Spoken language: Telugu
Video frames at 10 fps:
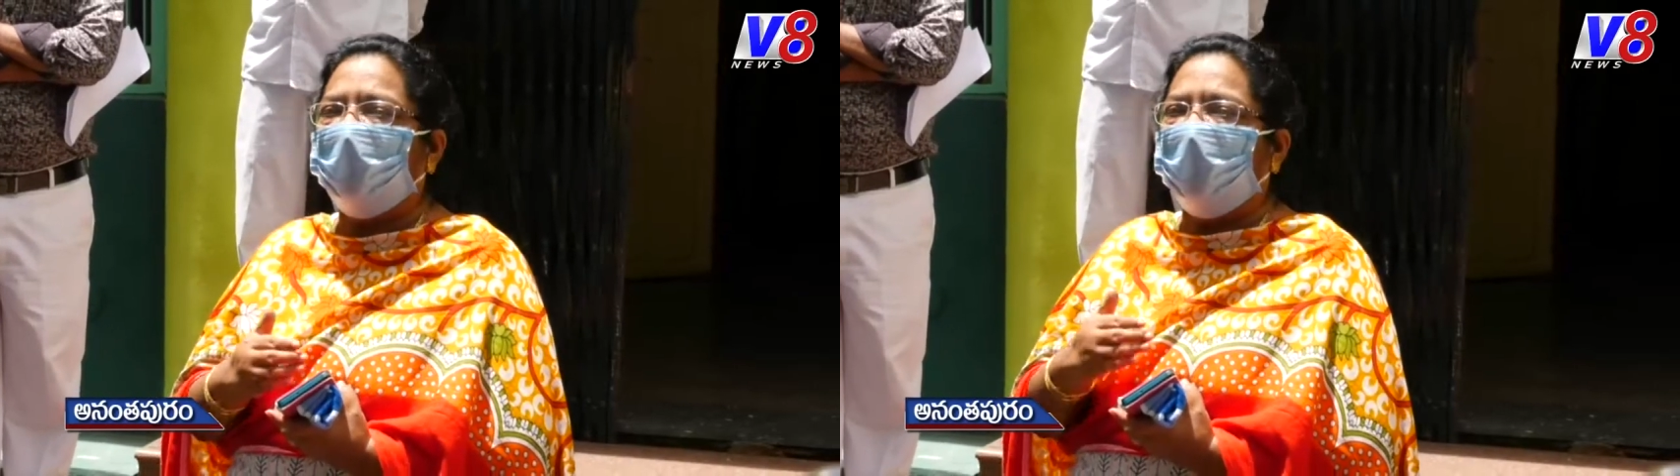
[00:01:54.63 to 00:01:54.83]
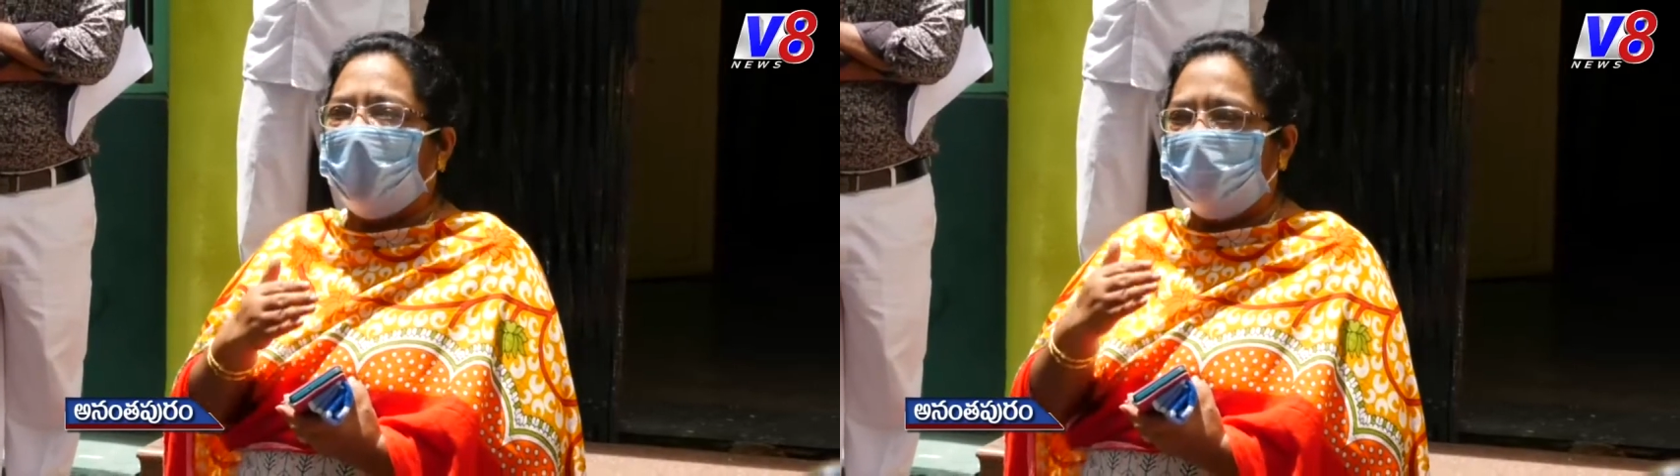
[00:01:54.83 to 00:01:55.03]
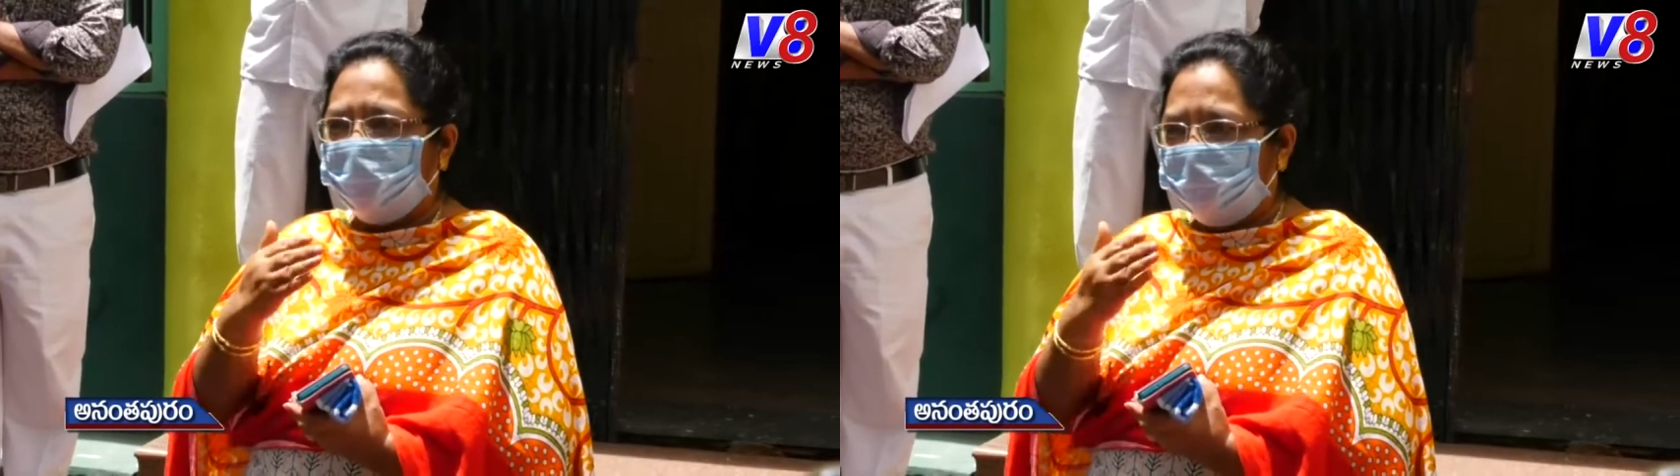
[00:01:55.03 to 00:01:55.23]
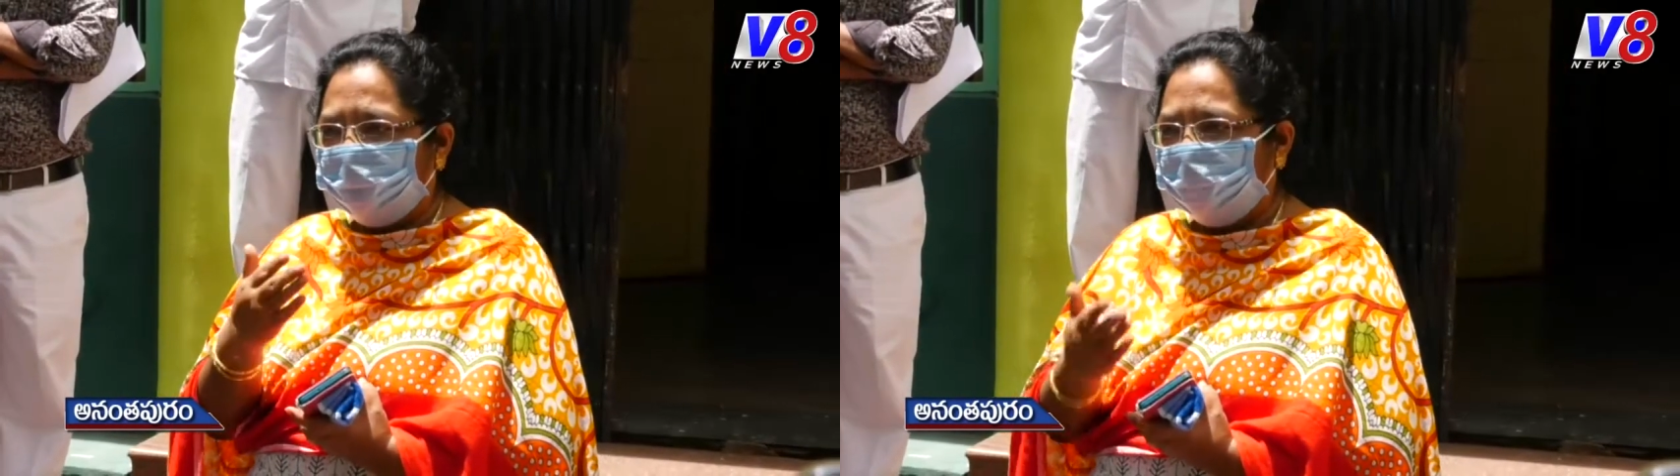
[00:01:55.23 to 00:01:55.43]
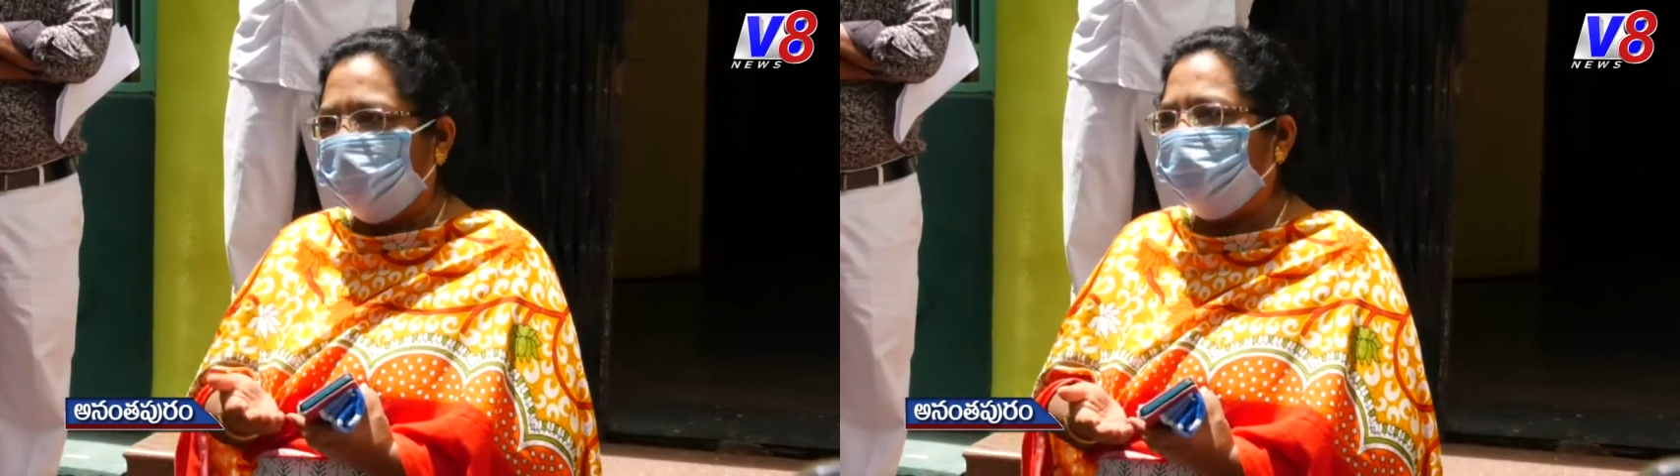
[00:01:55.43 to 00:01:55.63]
అది మనం
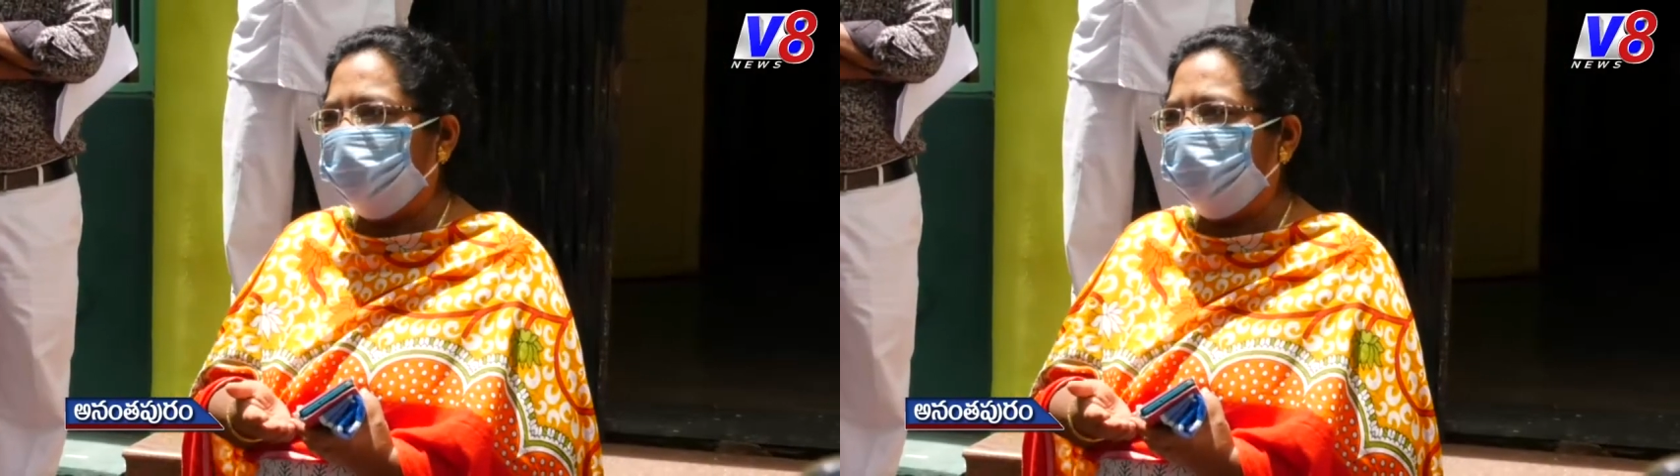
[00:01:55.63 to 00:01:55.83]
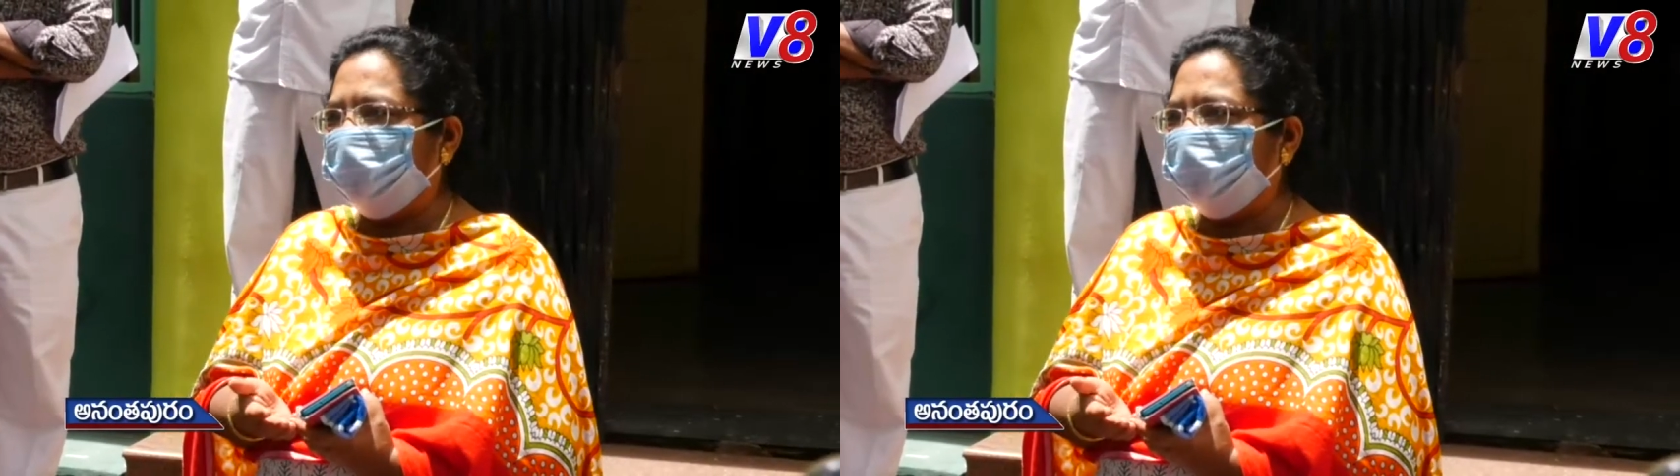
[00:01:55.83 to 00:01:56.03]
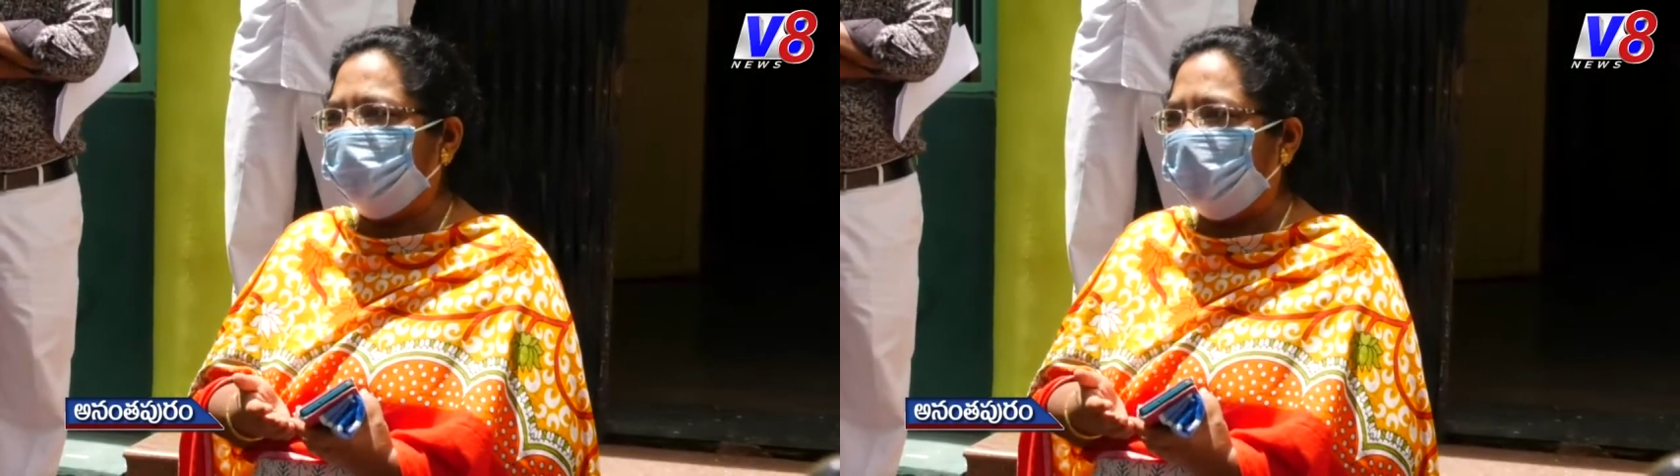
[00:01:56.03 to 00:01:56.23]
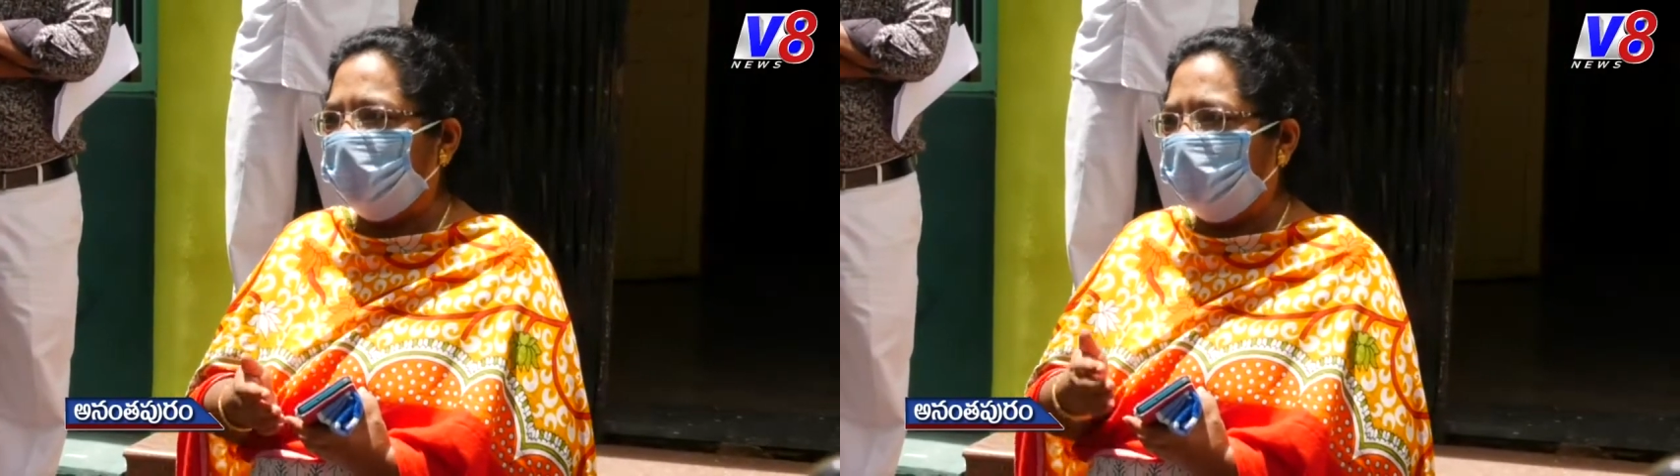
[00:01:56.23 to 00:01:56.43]
సిఎఫ్ఎంఎస్ ద్వారా